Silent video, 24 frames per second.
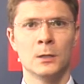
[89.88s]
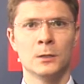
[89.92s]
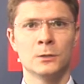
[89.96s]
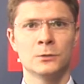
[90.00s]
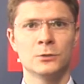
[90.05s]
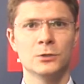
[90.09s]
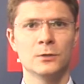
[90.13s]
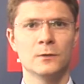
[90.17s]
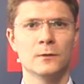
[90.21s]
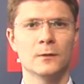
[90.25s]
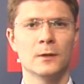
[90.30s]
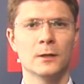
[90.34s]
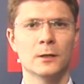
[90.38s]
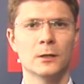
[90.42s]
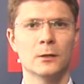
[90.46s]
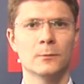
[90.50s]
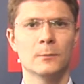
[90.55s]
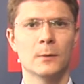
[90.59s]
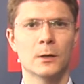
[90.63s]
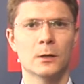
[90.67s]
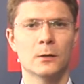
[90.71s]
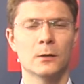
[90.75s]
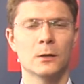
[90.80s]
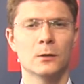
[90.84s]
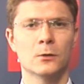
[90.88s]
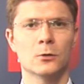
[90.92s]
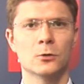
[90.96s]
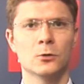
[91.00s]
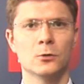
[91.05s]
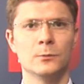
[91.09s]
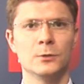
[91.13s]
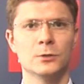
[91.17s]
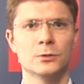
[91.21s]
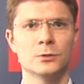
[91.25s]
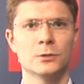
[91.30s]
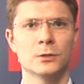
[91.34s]
Dziś z danych
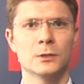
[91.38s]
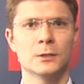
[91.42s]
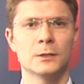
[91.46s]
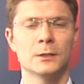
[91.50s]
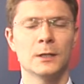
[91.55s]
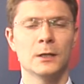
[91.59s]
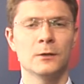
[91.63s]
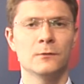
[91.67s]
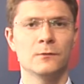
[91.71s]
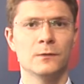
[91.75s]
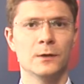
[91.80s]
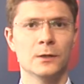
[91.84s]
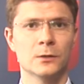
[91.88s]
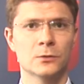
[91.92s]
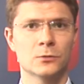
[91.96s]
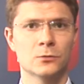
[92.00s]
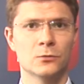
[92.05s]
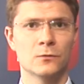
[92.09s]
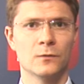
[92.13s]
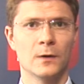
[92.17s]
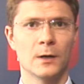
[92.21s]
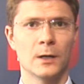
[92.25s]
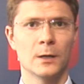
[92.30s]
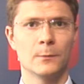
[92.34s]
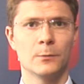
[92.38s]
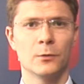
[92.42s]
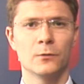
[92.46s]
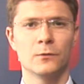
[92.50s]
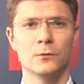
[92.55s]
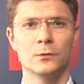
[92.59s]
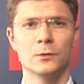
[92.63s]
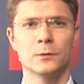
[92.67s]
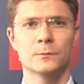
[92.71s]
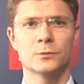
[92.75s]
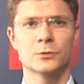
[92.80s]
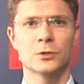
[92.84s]
makroekonomicznych największą uwagę
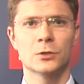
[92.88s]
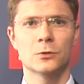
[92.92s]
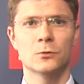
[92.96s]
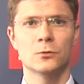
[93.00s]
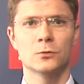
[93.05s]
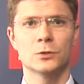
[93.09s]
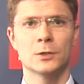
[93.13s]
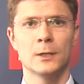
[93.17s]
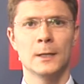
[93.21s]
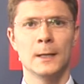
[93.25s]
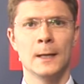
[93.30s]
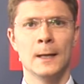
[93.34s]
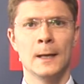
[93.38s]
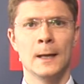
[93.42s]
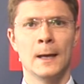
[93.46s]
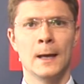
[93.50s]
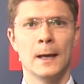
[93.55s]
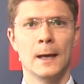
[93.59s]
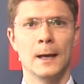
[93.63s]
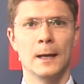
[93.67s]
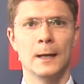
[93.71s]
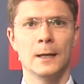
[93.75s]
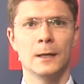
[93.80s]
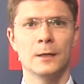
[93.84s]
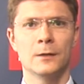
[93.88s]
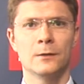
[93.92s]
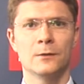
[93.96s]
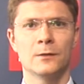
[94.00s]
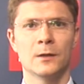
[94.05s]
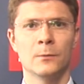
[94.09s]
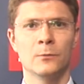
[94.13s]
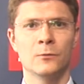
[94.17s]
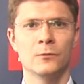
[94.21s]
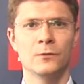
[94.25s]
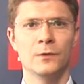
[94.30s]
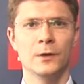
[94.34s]
powinny przykuć e,
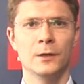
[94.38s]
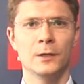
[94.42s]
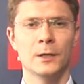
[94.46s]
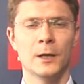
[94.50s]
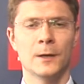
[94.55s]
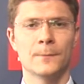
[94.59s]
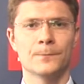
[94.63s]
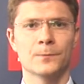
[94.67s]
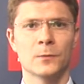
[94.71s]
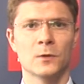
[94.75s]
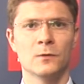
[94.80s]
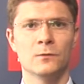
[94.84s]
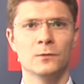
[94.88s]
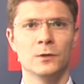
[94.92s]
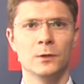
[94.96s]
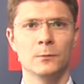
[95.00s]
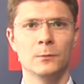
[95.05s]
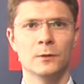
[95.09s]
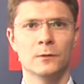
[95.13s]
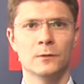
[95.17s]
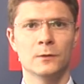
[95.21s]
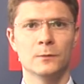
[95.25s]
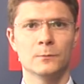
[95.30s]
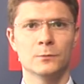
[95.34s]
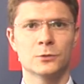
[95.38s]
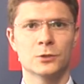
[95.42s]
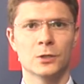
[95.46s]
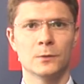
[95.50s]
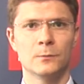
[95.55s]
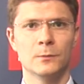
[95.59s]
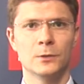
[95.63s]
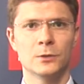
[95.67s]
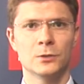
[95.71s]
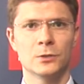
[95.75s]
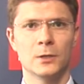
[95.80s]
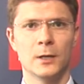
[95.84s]
zamówienia w niemieckim
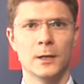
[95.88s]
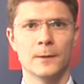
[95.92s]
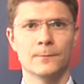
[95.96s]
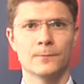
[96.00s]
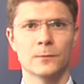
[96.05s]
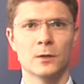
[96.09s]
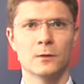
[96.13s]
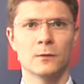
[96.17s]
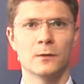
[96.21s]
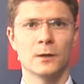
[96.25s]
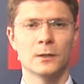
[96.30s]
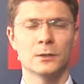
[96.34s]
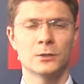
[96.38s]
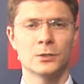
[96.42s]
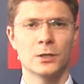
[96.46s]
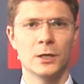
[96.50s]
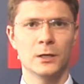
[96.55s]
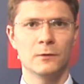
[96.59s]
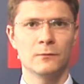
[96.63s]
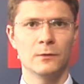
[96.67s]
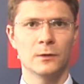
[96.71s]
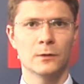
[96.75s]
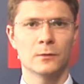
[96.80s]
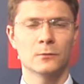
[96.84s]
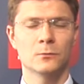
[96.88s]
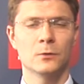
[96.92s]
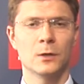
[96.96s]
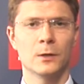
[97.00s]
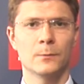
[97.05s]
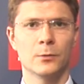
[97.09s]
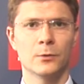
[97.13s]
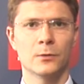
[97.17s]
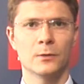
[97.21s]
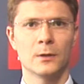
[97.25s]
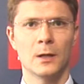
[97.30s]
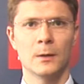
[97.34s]
przemyśle za czerwiec, które
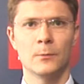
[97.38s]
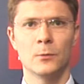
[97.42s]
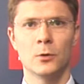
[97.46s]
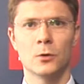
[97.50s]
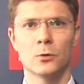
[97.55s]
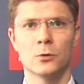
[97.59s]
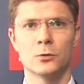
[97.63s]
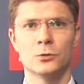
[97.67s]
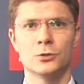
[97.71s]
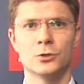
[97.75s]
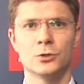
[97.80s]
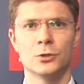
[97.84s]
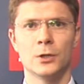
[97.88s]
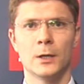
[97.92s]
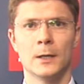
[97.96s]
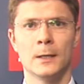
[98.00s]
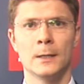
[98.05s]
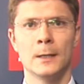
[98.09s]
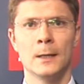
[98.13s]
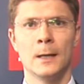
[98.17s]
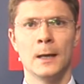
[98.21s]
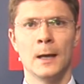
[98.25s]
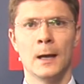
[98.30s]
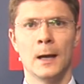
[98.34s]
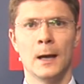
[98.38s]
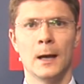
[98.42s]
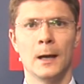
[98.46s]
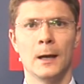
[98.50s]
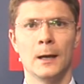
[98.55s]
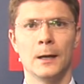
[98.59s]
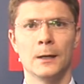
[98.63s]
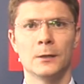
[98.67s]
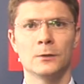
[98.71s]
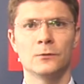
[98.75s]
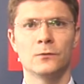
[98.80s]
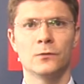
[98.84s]
poznamy o godzinie
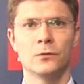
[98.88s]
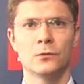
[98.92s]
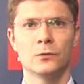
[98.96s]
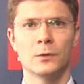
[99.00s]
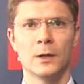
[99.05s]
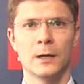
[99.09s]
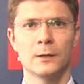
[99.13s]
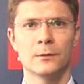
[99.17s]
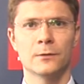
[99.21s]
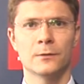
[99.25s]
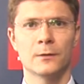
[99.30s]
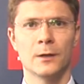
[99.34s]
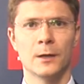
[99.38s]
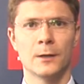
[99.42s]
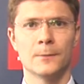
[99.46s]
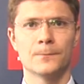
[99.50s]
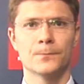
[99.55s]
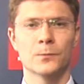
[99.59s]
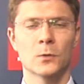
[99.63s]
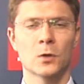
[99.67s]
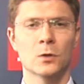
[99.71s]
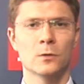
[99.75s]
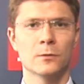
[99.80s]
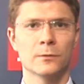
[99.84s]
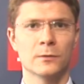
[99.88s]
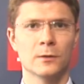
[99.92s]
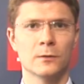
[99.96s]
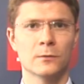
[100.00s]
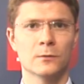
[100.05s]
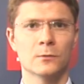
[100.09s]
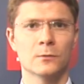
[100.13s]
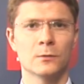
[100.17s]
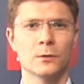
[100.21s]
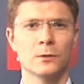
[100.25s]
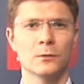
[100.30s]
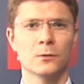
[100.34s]
12. E,
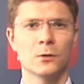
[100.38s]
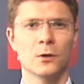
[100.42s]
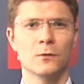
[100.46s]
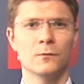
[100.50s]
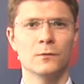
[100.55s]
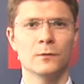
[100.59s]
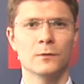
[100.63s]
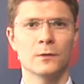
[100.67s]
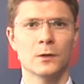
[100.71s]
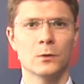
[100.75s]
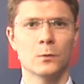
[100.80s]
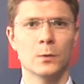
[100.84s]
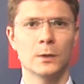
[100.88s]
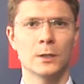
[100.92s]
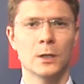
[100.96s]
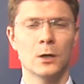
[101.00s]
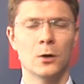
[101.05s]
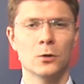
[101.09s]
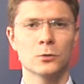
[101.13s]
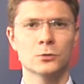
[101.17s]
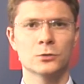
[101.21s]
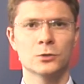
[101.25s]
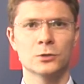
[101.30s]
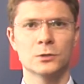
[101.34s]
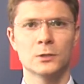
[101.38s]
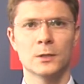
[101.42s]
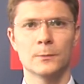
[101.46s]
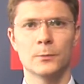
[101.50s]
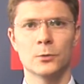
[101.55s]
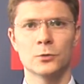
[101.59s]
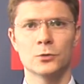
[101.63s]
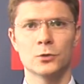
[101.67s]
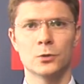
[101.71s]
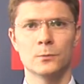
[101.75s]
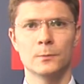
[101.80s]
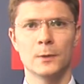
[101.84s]
Konsensus rynkowy zakłada odczyt na
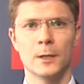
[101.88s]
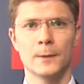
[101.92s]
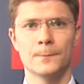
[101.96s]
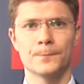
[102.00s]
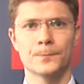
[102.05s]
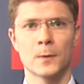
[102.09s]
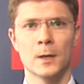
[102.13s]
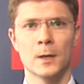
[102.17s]
poziomie